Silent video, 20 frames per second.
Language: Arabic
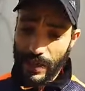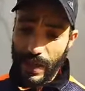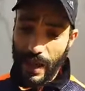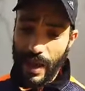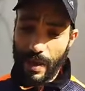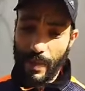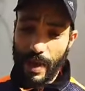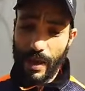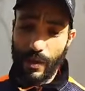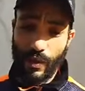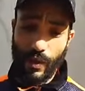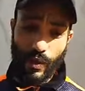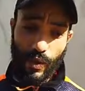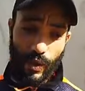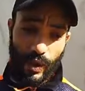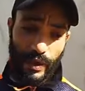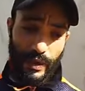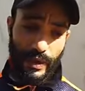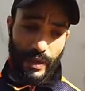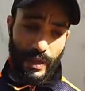العمل
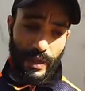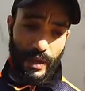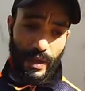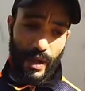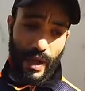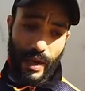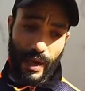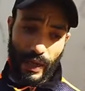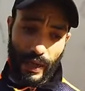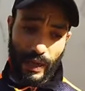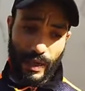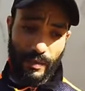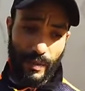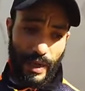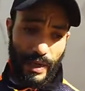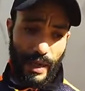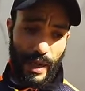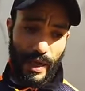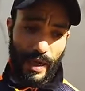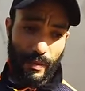وعندي انا
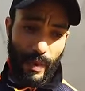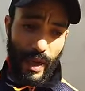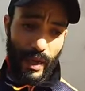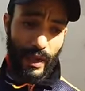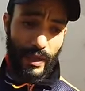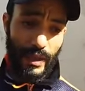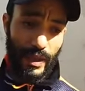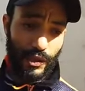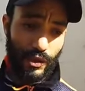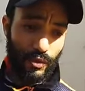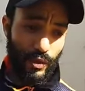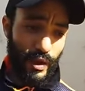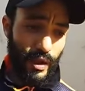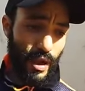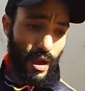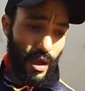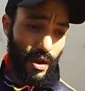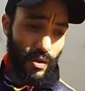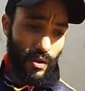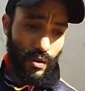الخدمه ديالي معقده
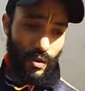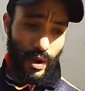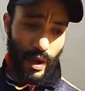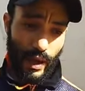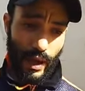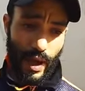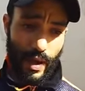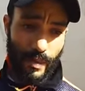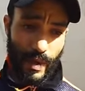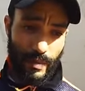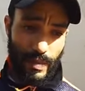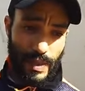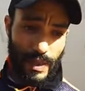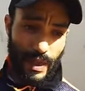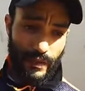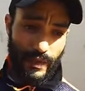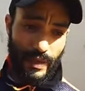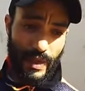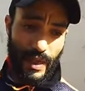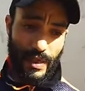شويه وكنقابل
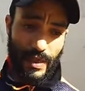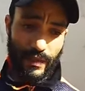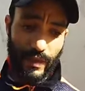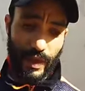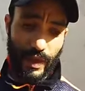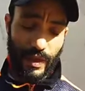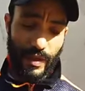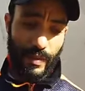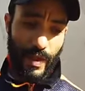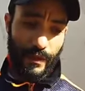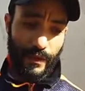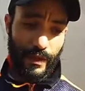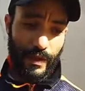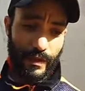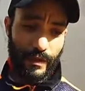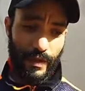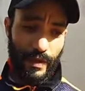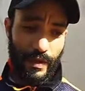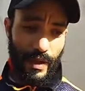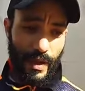بزاف الناس في الخدمه
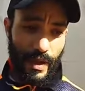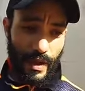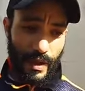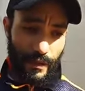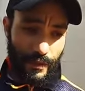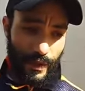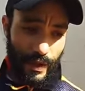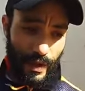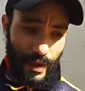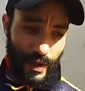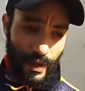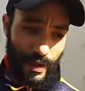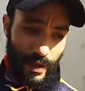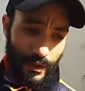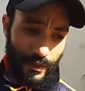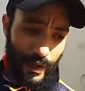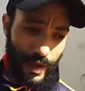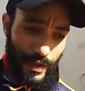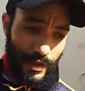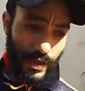في في
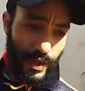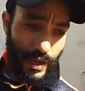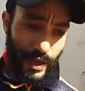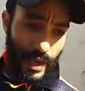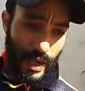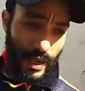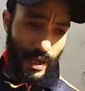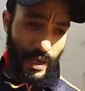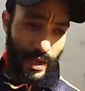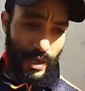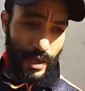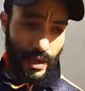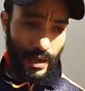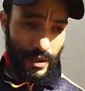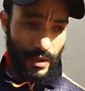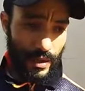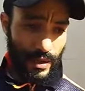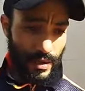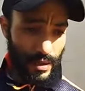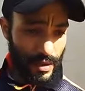هذا الشيء يعني بدون ذكر
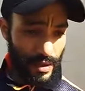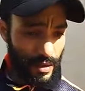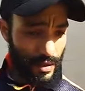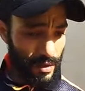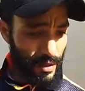الاسم